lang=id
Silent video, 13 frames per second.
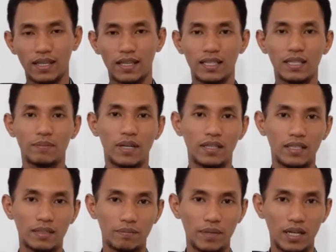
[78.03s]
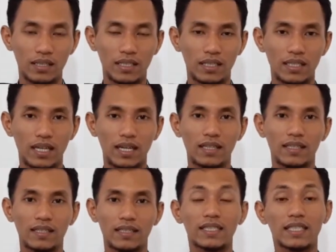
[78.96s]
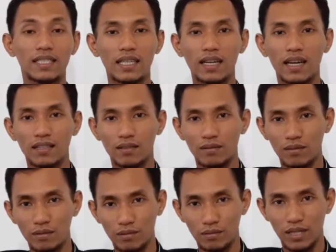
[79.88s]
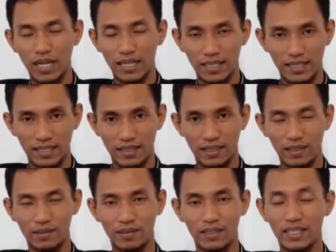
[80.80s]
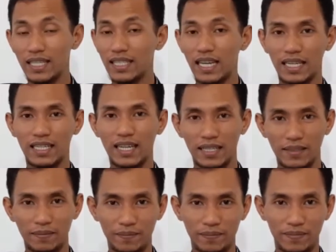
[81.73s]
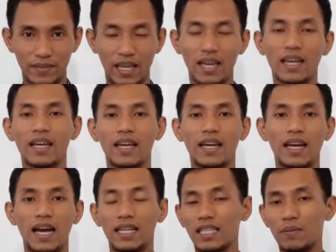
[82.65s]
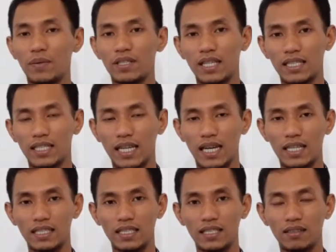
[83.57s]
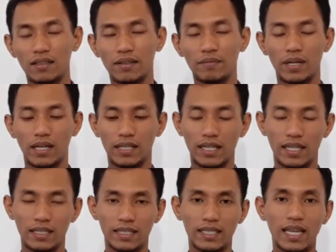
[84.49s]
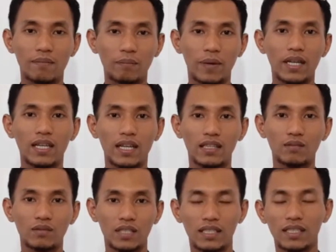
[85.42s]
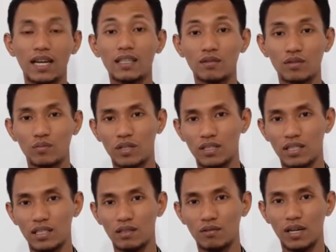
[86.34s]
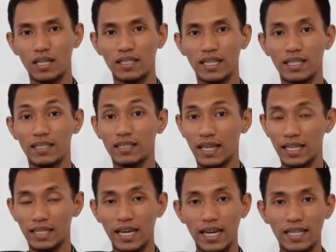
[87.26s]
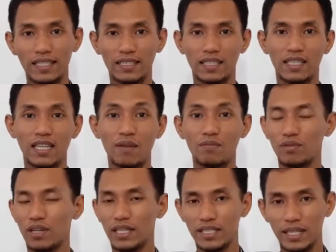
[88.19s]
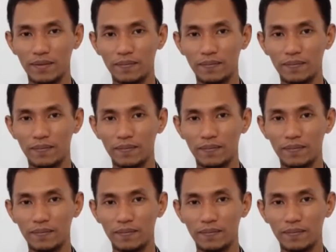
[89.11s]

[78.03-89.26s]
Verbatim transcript: Tiba-tiba tidak sedekat dulu lagi gitu dan lain-lain. Ada banyak sekali, bahkan sampai ratusan kasus perselingkuhan yang saya tangani setiap bulannya.